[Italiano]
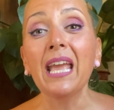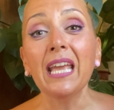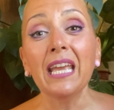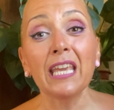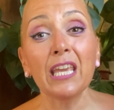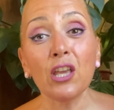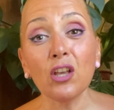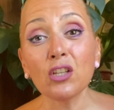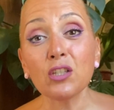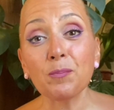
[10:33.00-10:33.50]

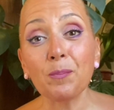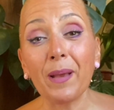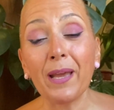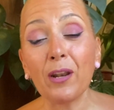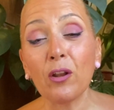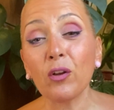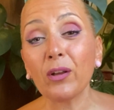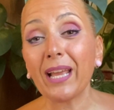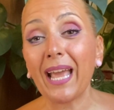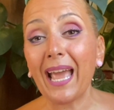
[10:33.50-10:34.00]
Io
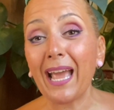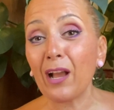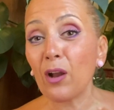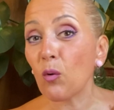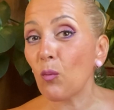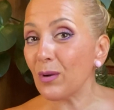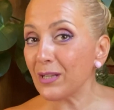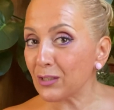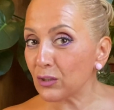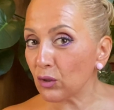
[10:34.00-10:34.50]
spero che
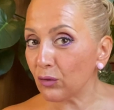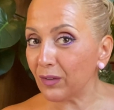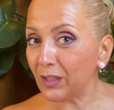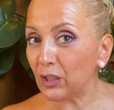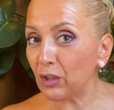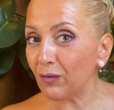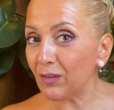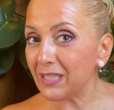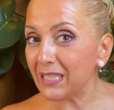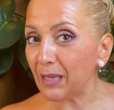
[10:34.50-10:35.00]
questo
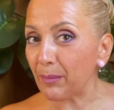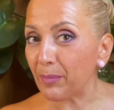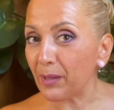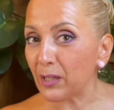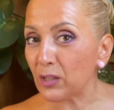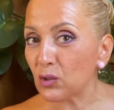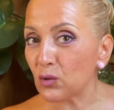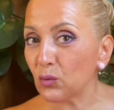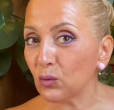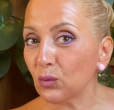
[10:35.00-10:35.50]
video vi sia
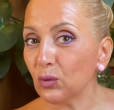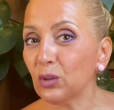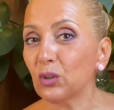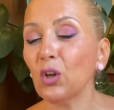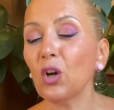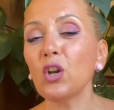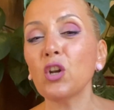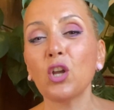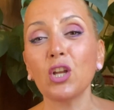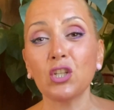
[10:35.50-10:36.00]

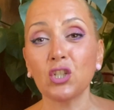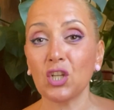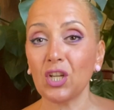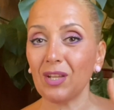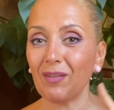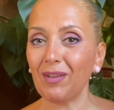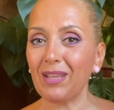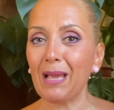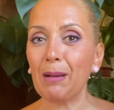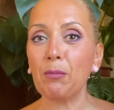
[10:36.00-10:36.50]
piaciuto, noi
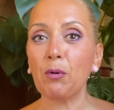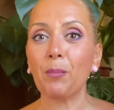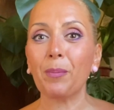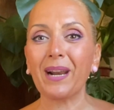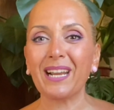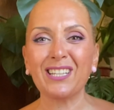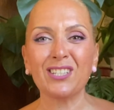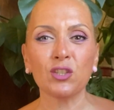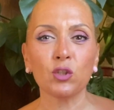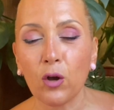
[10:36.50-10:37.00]
ci rivediamo
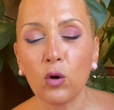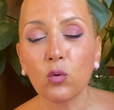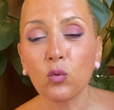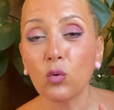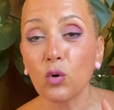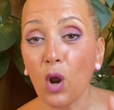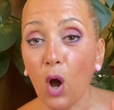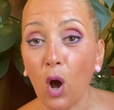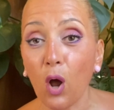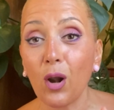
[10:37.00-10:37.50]
presto con
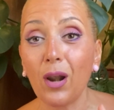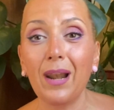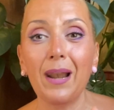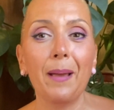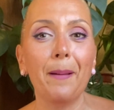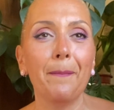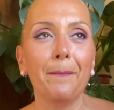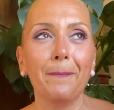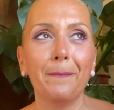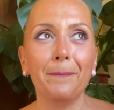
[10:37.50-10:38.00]
un
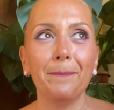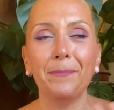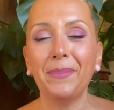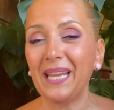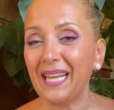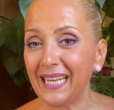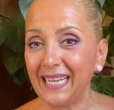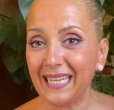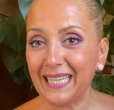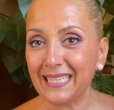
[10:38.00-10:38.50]
haul
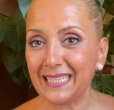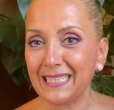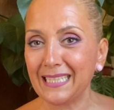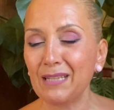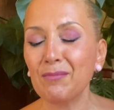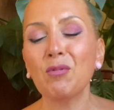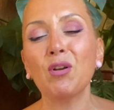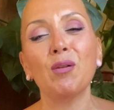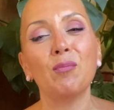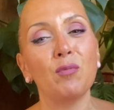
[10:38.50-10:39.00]

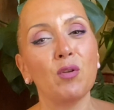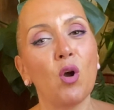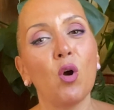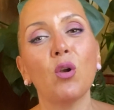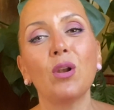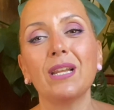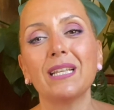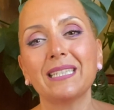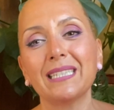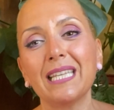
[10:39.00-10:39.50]
bellissimo il mio
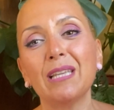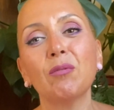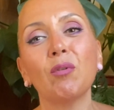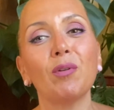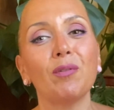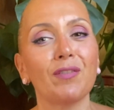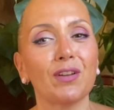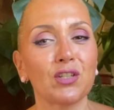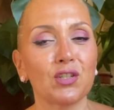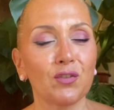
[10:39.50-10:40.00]
haul estivo
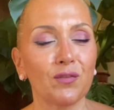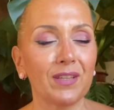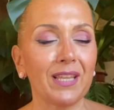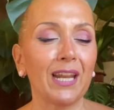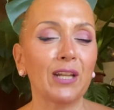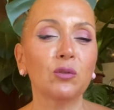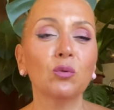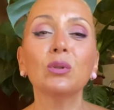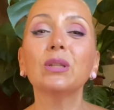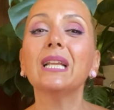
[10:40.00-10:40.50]
vi faccio
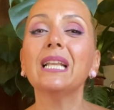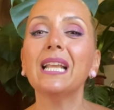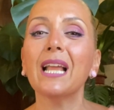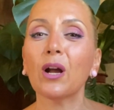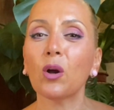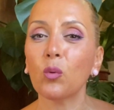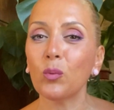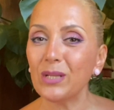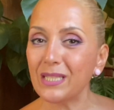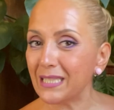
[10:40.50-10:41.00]
vedere tutti gli
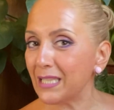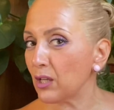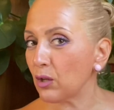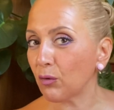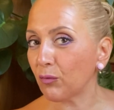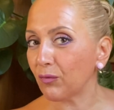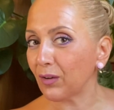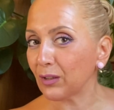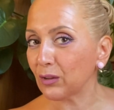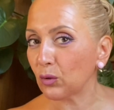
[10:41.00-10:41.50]
acquisti
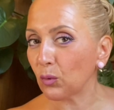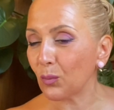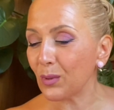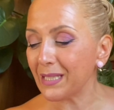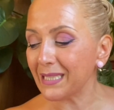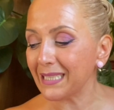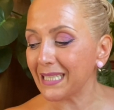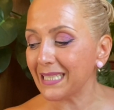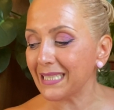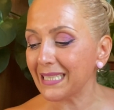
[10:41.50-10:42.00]
che ho fatto
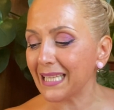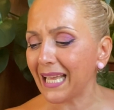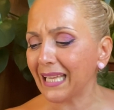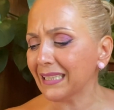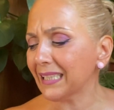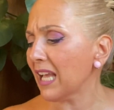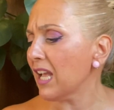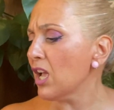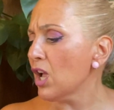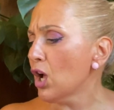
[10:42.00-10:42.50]

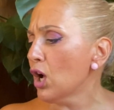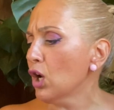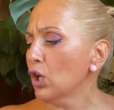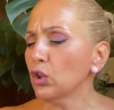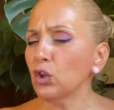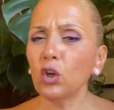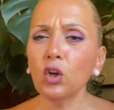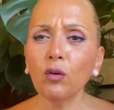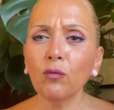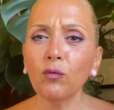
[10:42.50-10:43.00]
quest'estate
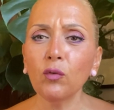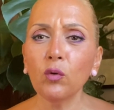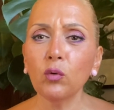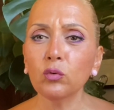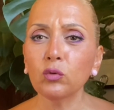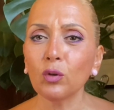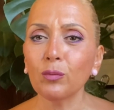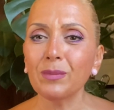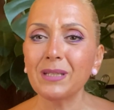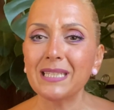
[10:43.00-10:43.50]
non ho
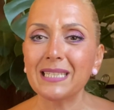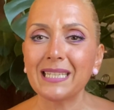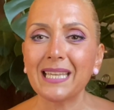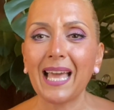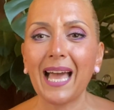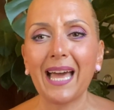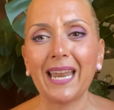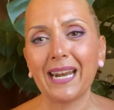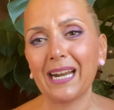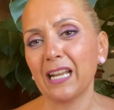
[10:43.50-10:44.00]
voluto
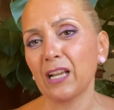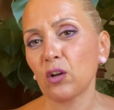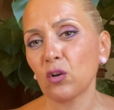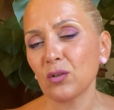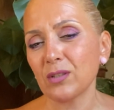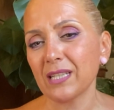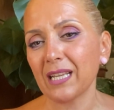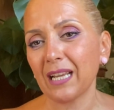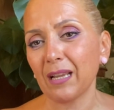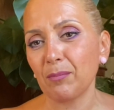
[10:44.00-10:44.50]
mischiare le
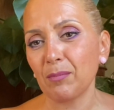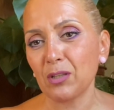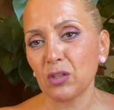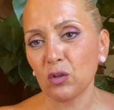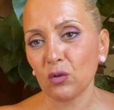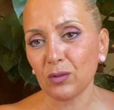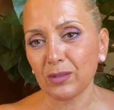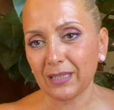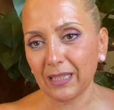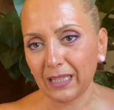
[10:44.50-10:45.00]
cose che mi
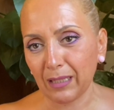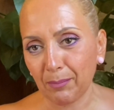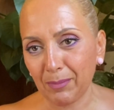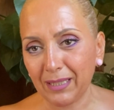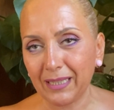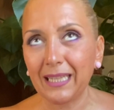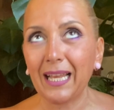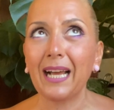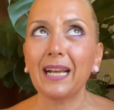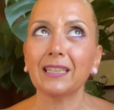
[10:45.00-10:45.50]
sono state
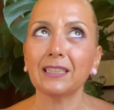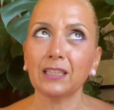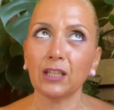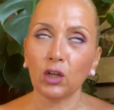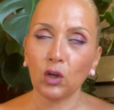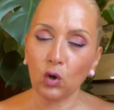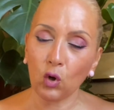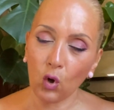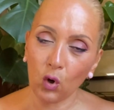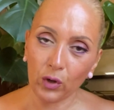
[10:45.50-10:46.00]

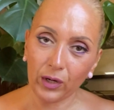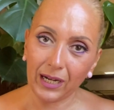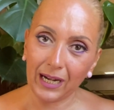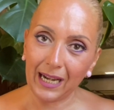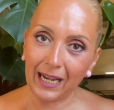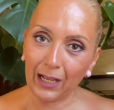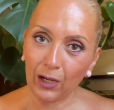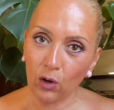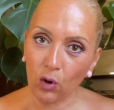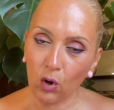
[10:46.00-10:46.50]
mandate
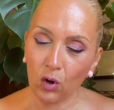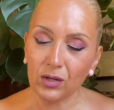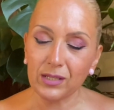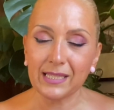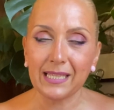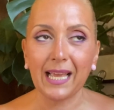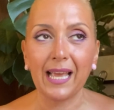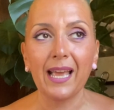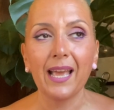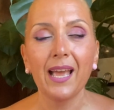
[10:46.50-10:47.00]
con le
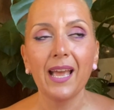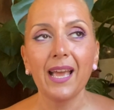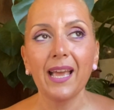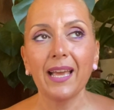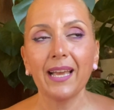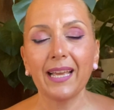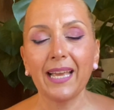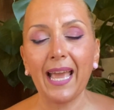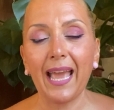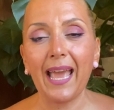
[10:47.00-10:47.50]
cose
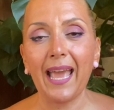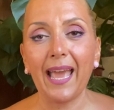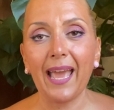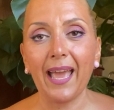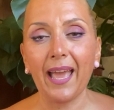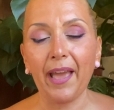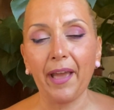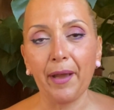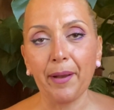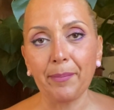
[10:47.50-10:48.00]

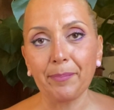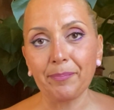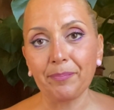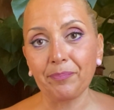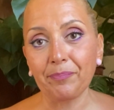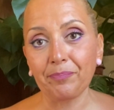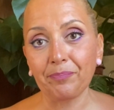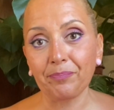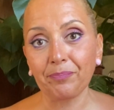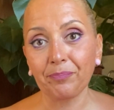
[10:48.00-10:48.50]
che
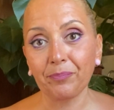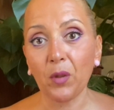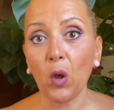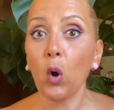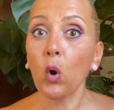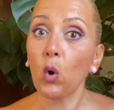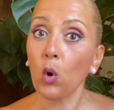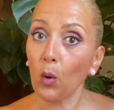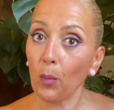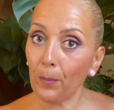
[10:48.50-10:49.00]
um,
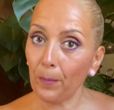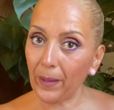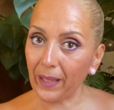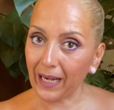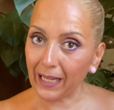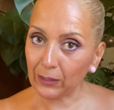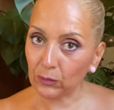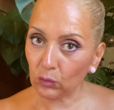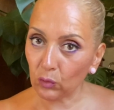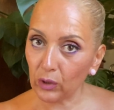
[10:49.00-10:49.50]
ho
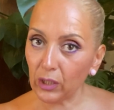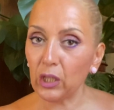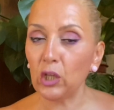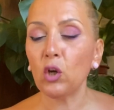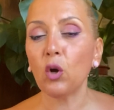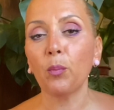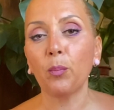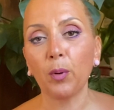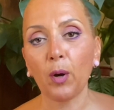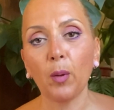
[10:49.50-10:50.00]
comperato
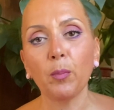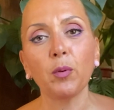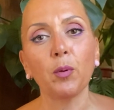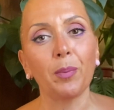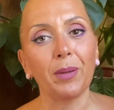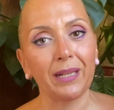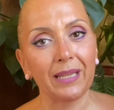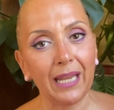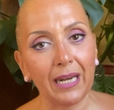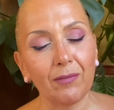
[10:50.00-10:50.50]
io proprio
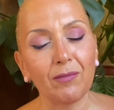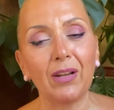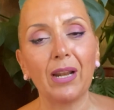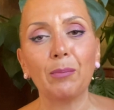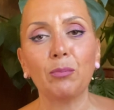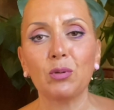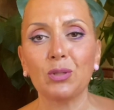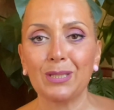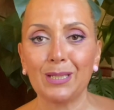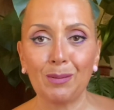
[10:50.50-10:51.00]
per darvi
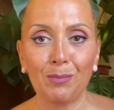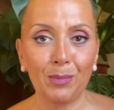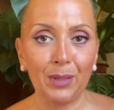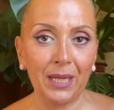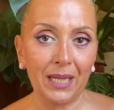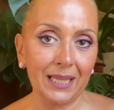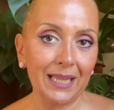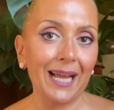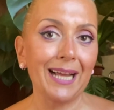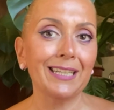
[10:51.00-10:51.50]
la
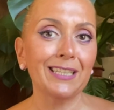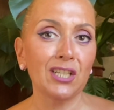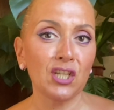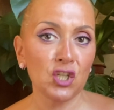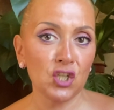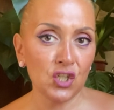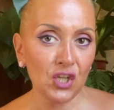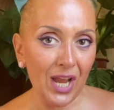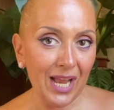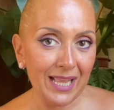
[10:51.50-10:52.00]
possibilità di
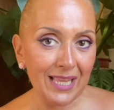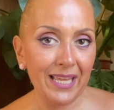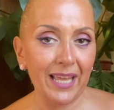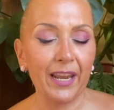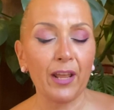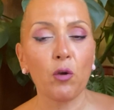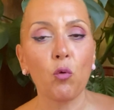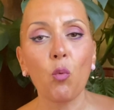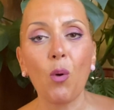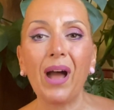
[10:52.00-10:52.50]

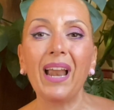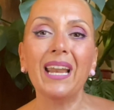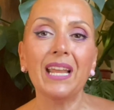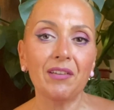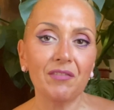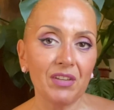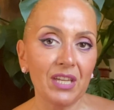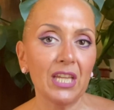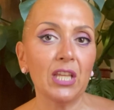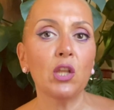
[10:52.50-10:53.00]
scegliere
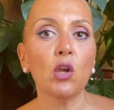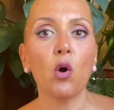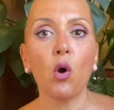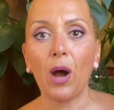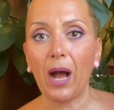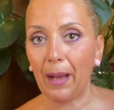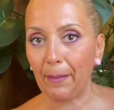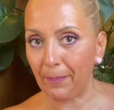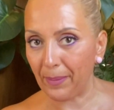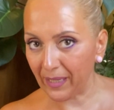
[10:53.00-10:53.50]
quale
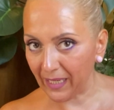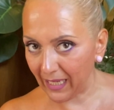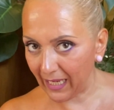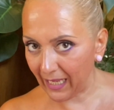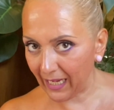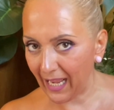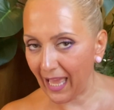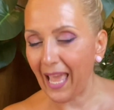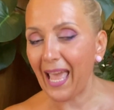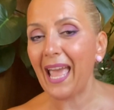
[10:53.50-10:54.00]
video
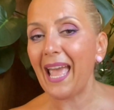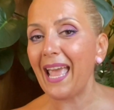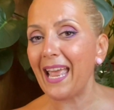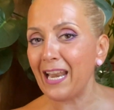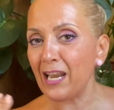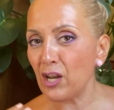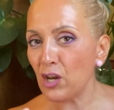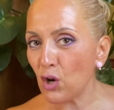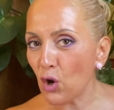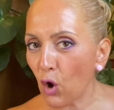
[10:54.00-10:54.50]
aprire
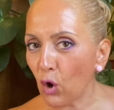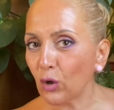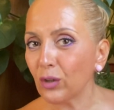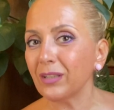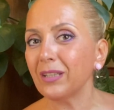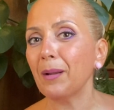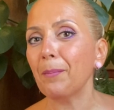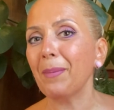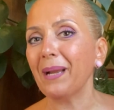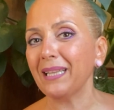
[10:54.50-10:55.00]
e
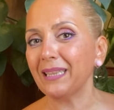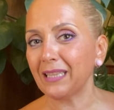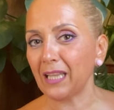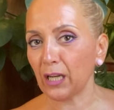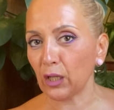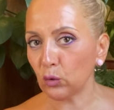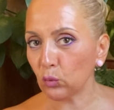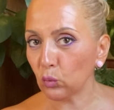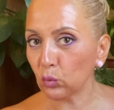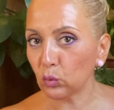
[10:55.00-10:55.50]
non
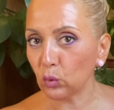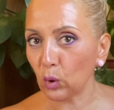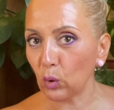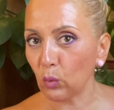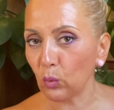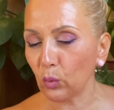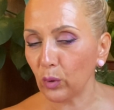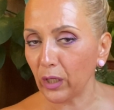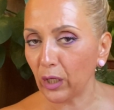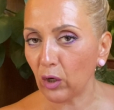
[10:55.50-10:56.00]
mettere tutto in
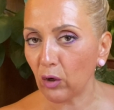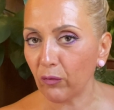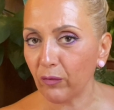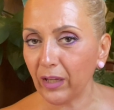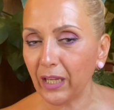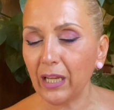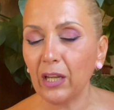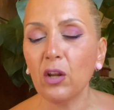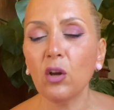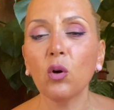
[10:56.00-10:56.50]
un unico
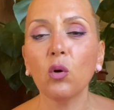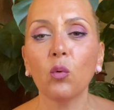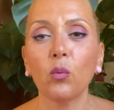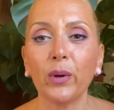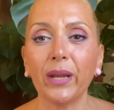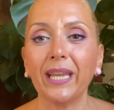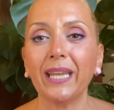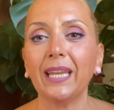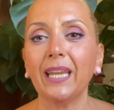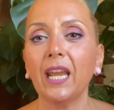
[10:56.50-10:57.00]
video
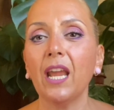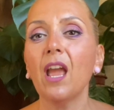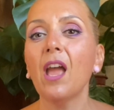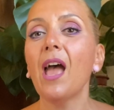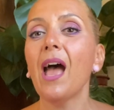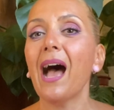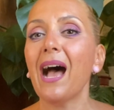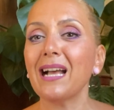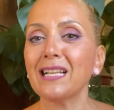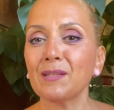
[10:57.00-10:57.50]
quindi
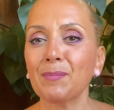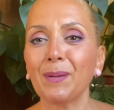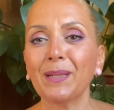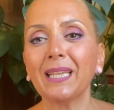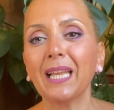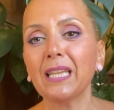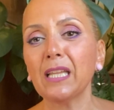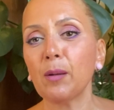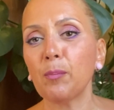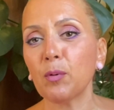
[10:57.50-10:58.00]

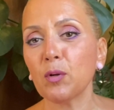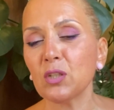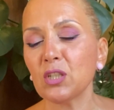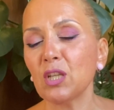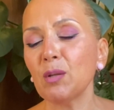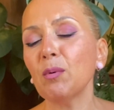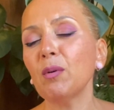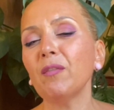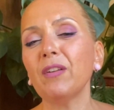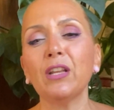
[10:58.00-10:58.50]
aspettate il
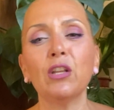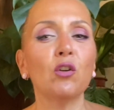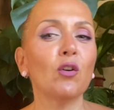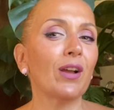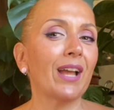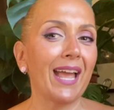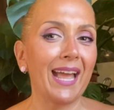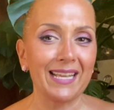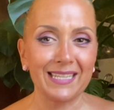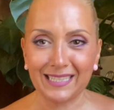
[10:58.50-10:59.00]
prossimo
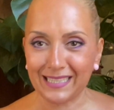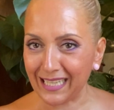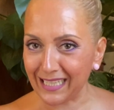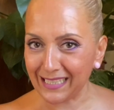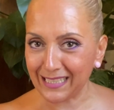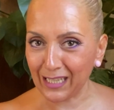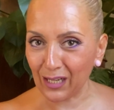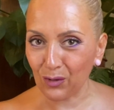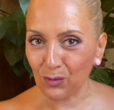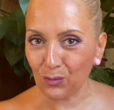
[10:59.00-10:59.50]
video che è
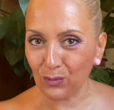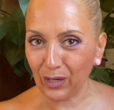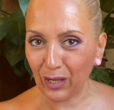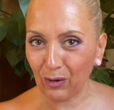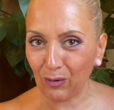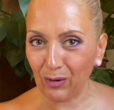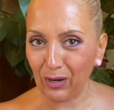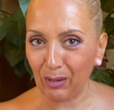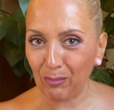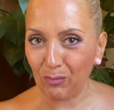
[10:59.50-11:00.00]
senza
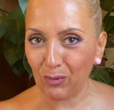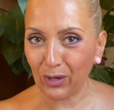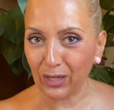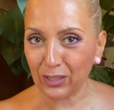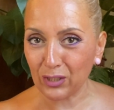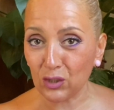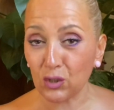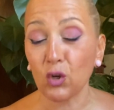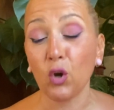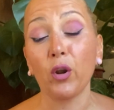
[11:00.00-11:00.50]
alcuna
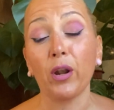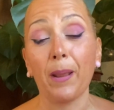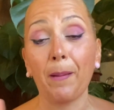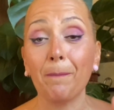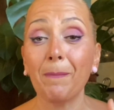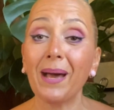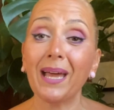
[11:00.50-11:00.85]
collaborazione ma